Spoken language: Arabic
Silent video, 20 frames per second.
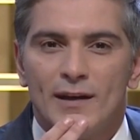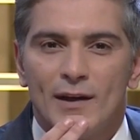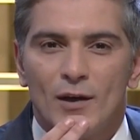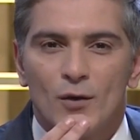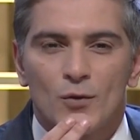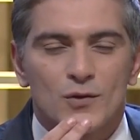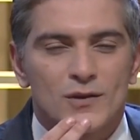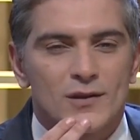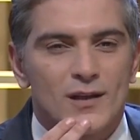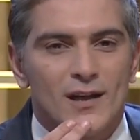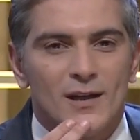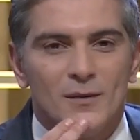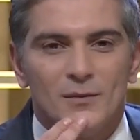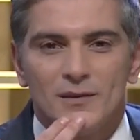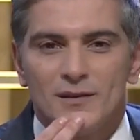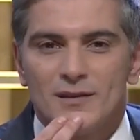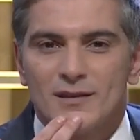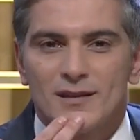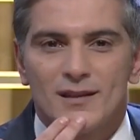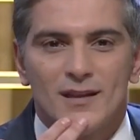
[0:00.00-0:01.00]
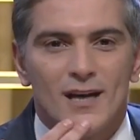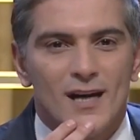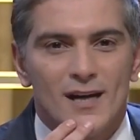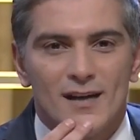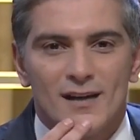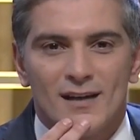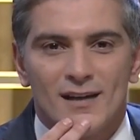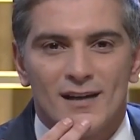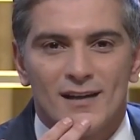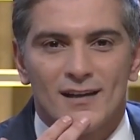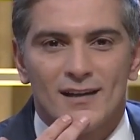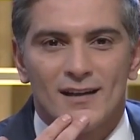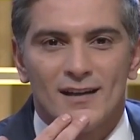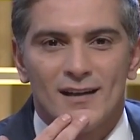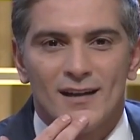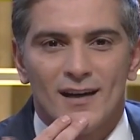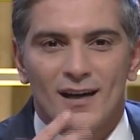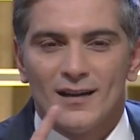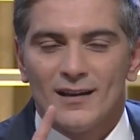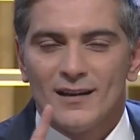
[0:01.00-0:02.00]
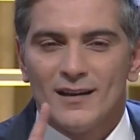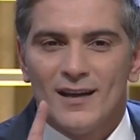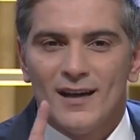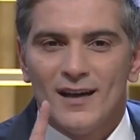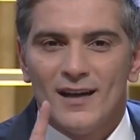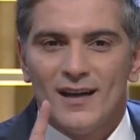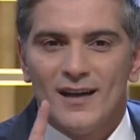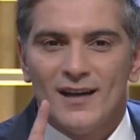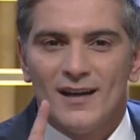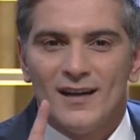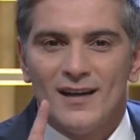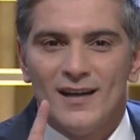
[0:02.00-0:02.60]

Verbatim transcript: وصعب نسيانها الله